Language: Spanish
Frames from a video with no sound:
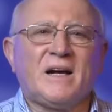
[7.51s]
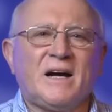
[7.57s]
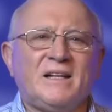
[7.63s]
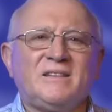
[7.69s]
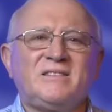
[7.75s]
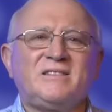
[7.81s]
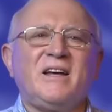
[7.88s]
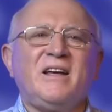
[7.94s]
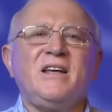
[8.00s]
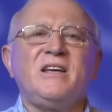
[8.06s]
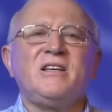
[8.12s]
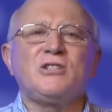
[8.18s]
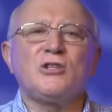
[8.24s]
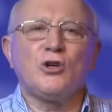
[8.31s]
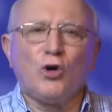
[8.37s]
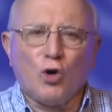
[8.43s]

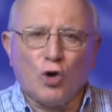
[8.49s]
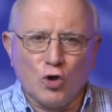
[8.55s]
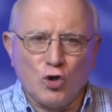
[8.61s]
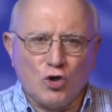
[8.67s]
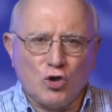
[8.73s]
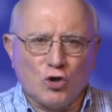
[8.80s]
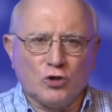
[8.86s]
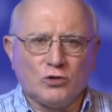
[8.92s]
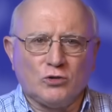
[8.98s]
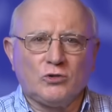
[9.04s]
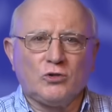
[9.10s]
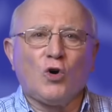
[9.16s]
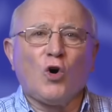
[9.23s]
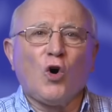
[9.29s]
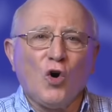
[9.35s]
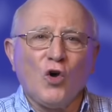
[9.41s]
Cantares 8,
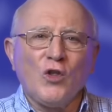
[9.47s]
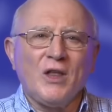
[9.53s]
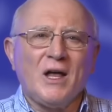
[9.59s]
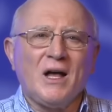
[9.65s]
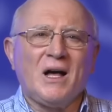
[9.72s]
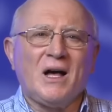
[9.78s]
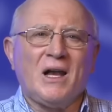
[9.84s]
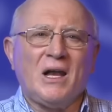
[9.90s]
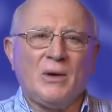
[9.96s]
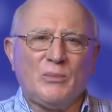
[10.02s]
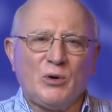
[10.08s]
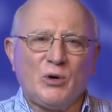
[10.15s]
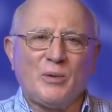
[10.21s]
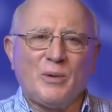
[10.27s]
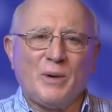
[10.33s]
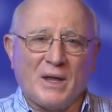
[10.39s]
Oda al
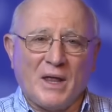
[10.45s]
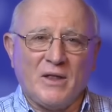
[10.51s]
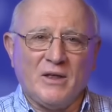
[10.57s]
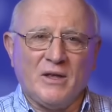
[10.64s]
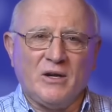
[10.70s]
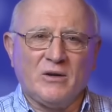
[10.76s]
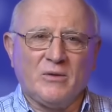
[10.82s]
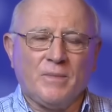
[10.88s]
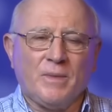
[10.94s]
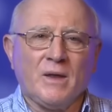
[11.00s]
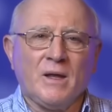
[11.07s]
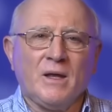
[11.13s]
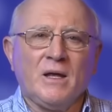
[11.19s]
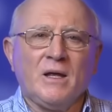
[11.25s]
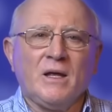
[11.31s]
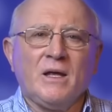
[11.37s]
Amor Verdadero.
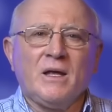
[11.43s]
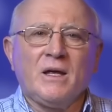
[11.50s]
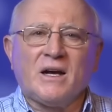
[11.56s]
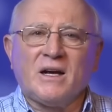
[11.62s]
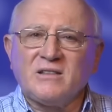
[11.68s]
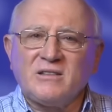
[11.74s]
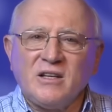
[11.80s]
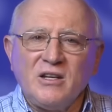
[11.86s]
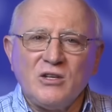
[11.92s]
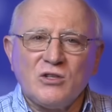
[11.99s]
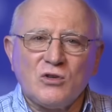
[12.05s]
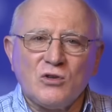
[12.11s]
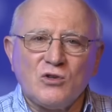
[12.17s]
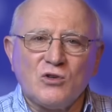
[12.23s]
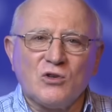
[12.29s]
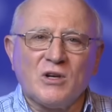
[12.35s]
Cantares
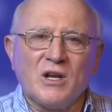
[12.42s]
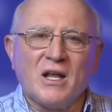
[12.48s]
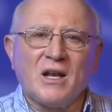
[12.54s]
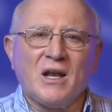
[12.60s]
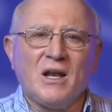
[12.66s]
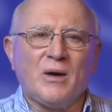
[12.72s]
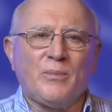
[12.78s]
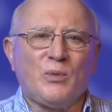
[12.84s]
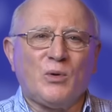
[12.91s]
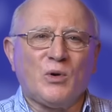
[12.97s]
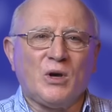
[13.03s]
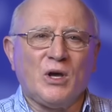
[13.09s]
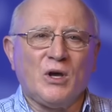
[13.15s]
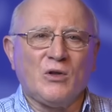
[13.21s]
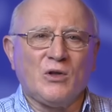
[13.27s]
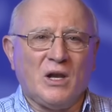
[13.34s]
8 narra el
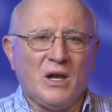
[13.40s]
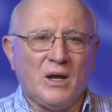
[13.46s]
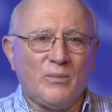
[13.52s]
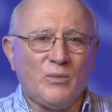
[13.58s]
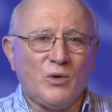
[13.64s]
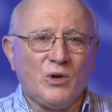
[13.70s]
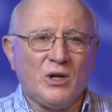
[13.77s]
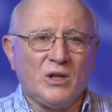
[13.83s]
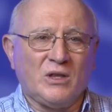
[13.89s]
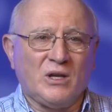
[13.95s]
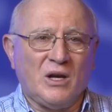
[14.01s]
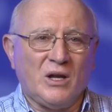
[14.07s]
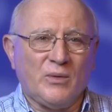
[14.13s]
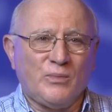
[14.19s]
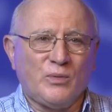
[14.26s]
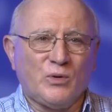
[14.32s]
apogeo del amor entre
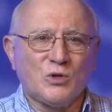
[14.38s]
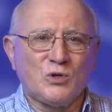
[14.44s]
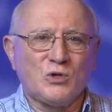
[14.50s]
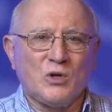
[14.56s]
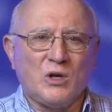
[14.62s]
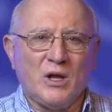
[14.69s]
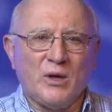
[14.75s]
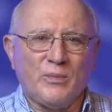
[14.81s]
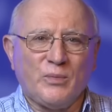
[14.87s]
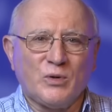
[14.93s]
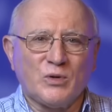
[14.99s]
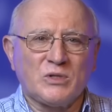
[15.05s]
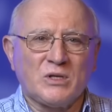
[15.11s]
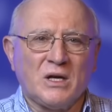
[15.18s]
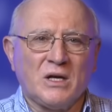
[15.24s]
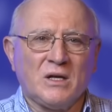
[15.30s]
el esposo y la
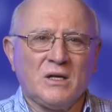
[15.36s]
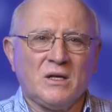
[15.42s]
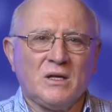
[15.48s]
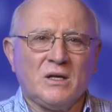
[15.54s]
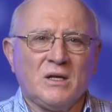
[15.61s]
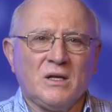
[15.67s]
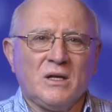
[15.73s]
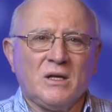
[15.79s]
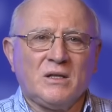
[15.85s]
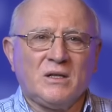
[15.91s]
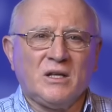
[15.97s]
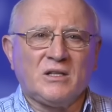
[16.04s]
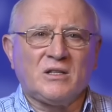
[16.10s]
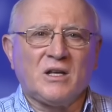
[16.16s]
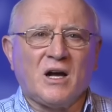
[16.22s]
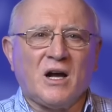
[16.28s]
esposa,
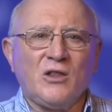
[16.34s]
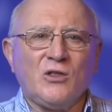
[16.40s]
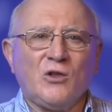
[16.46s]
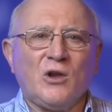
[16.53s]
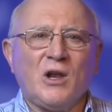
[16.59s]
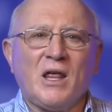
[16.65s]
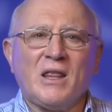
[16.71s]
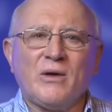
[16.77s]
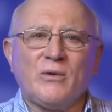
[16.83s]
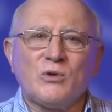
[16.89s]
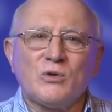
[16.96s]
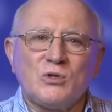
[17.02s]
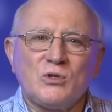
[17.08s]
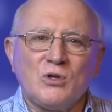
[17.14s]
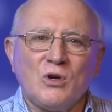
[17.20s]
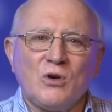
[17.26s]
destacando la
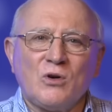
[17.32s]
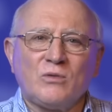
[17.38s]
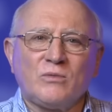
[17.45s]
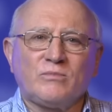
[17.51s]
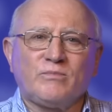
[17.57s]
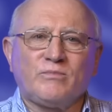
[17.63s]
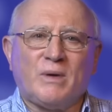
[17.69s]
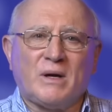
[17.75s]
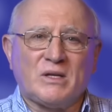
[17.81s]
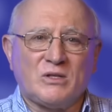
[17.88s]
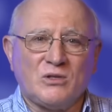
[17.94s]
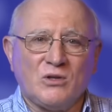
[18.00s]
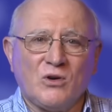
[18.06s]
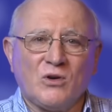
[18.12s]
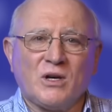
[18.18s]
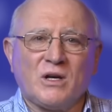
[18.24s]
devoción,
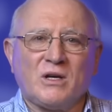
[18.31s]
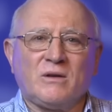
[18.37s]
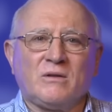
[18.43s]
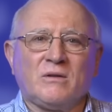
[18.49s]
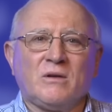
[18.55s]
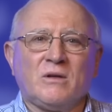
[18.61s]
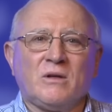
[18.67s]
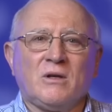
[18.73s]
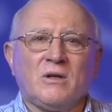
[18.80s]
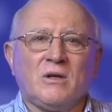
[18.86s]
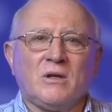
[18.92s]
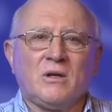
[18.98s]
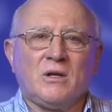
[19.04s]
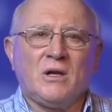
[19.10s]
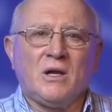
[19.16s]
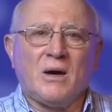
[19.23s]
pasión,
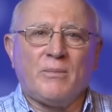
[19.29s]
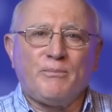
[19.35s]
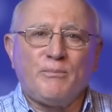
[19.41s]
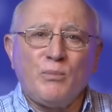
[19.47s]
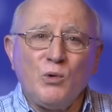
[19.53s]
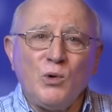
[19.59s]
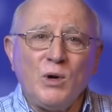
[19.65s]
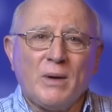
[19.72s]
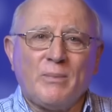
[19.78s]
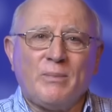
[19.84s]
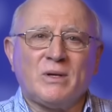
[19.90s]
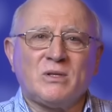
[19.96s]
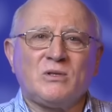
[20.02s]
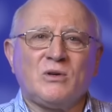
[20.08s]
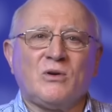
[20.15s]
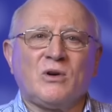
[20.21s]
la pura
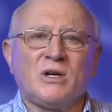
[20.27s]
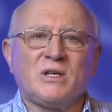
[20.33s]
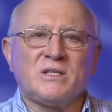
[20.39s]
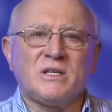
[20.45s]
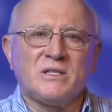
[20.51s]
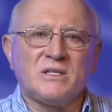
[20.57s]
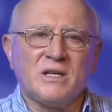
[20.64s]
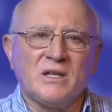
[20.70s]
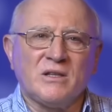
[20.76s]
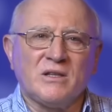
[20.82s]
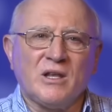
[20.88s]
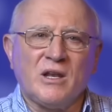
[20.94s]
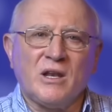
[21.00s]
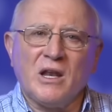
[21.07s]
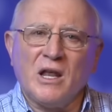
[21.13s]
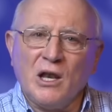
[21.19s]
pasión que se
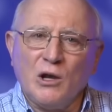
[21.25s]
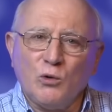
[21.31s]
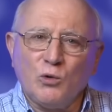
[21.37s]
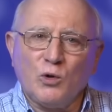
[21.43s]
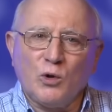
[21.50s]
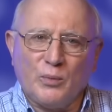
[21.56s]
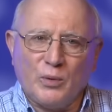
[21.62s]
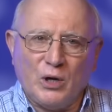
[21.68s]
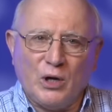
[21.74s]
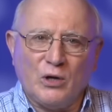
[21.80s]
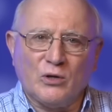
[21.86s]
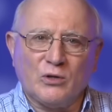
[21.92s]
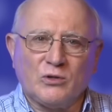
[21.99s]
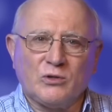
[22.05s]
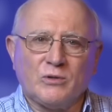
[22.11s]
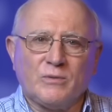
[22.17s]
sienten el uno por el
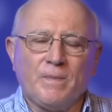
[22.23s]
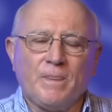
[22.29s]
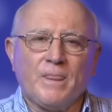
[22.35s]
otro.